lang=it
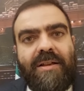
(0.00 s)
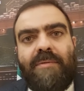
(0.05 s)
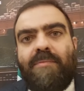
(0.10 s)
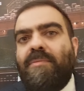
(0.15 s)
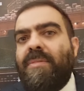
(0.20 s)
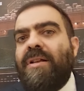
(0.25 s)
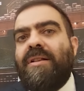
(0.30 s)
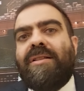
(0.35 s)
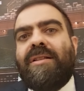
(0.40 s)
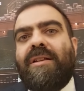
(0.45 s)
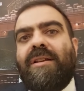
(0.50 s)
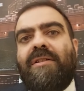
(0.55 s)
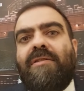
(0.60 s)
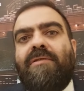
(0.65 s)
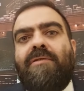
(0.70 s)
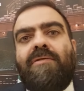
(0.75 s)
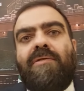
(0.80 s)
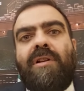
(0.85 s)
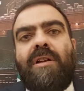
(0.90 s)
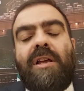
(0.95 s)
mentre
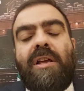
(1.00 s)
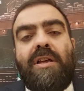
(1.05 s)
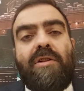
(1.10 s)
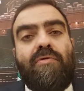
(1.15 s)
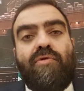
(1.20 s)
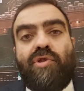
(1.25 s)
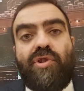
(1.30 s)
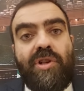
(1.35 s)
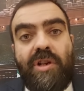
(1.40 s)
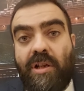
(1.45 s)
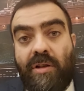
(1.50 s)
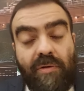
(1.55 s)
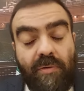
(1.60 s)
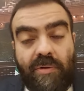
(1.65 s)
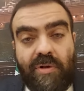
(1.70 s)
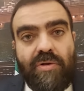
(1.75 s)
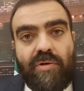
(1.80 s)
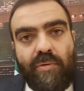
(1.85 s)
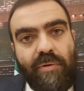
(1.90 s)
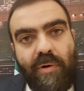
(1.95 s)
non è riuscito
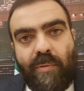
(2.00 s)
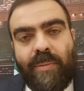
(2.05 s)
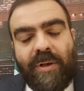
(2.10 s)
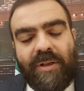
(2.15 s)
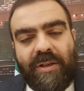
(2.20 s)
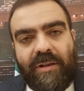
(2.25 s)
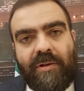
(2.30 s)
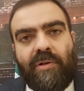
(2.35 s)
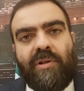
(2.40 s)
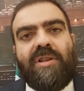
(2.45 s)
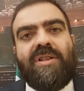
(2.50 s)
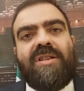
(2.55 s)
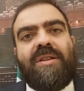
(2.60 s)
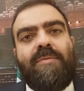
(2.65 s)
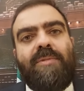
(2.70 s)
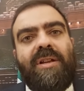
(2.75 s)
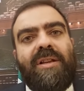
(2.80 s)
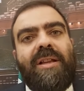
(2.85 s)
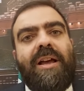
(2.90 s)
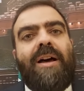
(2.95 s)
questo nuovo patto di
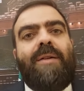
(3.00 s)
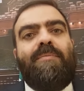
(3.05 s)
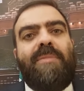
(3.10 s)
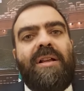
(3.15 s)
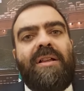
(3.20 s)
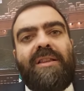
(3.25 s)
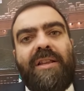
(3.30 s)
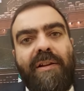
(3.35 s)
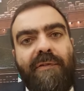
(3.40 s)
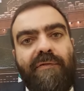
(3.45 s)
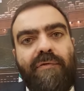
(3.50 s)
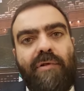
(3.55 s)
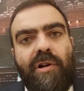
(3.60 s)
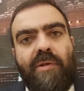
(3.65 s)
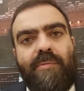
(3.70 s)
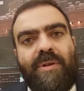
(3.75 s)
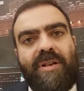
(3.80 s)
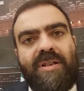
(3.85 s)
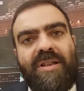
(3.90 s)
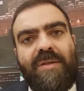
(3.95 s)
stabilità a mettere
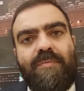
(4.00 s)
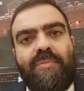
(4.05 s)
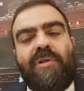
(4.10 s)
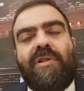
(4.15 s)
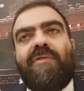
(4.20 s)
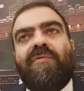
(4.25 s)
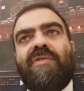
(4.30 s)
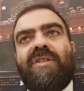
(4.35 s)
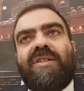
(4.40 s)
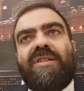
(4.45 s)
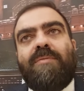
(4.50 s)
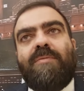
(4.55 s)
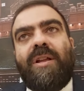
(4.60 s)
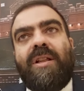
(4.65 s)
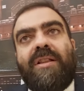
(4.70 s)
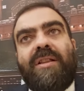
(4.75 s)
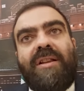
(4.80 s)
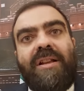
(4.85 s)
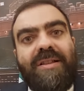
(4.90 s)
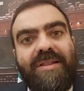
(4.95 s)
fuori per esempio gli
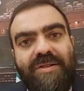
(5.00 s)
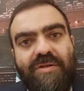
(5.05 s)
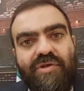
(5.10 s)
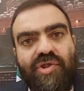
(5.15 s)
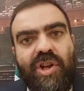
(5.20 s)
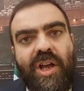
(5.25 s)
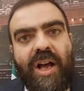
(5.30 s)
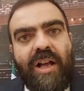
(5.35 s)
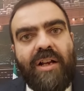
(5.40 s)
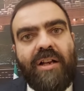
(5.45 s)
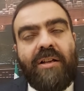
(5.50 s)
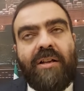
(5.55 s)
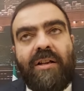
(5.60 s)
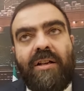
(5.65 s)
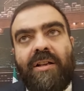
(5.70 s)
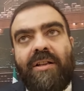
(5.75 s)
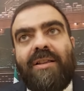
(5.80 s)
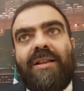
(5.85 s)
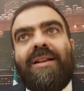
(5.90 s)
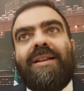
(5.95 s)
investimenti nel sociale,
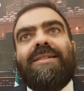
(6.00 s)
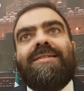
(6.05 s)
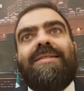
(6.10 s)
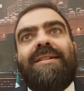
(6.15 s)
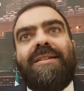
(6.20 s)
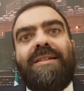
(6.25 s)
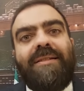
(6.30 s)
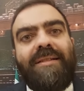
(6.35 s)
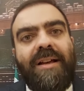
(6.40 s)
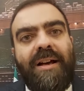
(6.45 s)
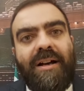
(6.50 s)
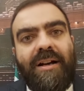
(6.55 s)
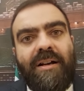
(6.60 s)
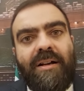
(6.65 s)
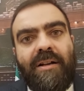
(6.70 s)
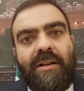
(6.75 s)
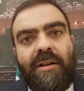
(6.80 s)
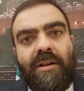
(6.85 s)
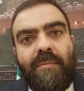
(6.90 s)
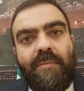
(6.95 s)
nella
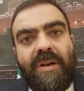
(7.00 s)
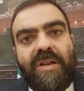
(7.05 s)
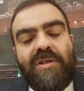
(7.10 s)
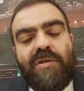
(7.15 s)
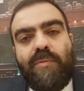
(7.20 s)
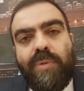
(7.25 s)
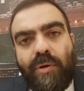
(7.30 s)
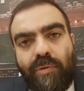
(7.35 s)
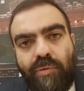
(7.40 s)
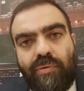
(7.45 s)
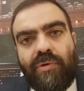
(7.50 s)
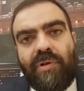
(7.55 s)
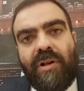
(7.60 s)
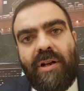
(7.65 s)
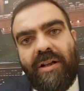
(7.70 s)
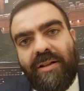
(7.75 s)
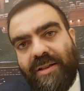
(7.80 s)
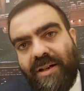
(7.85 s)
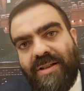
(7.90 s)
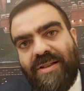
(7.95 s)
sanità, ma soprattutto
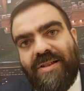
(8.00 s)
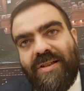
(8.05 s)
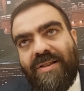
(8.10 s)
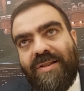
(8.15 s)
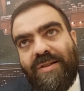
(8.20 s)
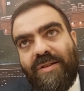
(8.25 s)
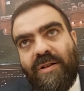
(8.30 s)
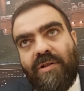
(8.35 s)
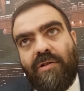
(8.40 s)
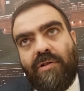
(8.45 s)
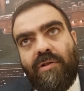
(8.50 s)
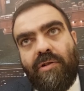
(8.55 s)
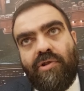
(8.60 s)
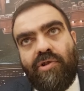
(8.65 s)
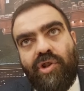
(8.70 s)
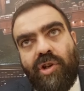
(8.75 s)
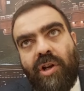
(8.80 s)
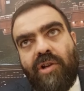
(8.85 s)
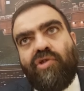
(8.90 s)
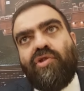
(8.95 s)
nella transizione
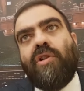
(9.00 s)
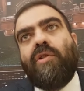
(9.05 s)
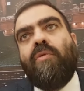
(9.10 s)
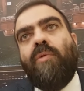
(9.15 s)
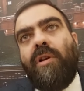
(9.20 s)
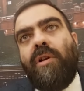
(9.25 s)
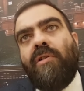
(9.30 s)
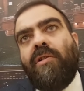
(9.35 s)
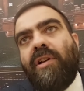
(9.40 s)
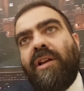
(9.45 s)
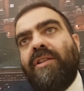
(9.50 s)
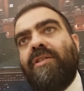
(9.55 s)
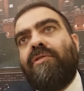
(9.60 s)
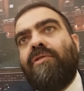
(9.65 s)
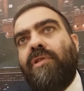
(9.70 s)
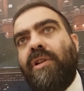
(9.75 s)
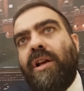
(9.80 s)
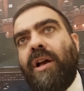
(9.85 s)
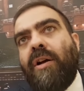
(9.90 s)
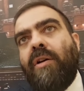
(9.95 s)
ecologica, cioè quello che in
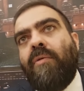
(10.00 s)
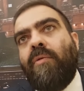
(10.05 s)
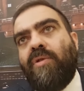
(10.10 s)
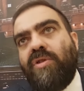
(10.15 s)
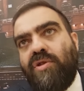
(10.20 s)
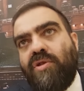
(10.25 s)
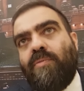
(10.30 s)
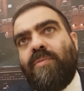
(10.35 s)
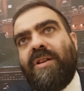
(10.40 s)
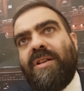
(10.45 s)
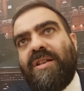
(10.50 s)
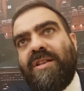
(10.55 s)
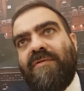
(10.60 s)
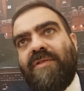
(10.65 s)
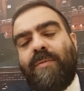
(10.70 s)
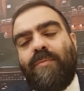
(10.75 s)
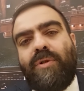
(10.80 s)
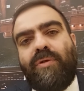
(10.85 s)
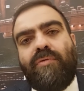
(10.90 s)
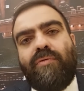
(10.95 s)
teoria questo Paese
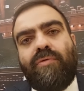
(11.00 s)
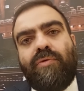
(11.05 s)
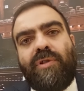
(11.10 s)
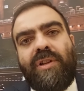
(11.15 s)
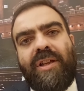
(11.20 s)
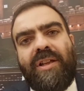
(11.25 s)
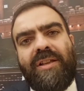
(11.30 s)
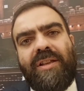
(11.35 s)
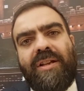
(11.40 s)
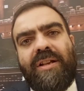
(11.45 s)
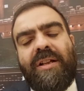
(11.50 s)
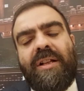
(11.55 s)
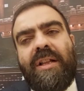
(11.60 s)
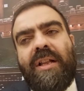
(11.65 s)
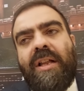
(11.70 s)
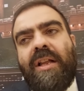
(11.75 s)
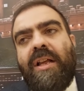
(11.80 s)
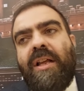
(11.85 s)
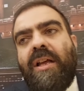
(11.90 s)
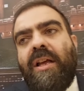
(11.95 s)
avrebbe dovuto chiedere.
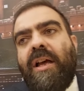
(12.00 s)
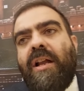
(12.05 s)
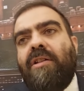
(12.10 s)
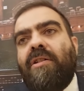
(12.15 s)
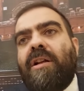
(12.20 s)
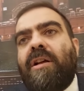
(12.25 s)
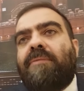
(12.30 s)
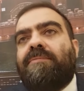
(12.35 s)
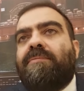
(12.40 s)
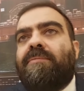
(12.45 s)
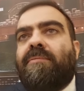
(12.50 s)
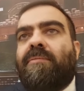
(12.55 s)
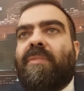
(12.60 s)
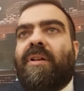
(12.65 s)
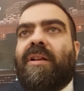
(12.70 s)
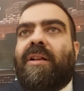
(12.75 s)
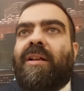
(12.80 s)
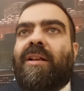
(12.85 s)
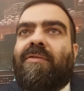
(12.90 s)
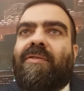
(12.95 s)
Allora,
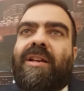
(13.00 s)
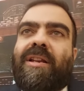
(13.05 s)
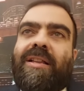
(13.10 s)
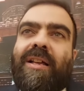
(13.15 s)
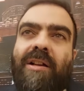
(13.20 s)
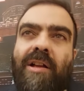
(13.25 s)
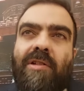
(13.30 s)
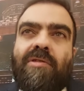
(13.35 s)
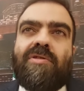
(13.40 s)
la verità che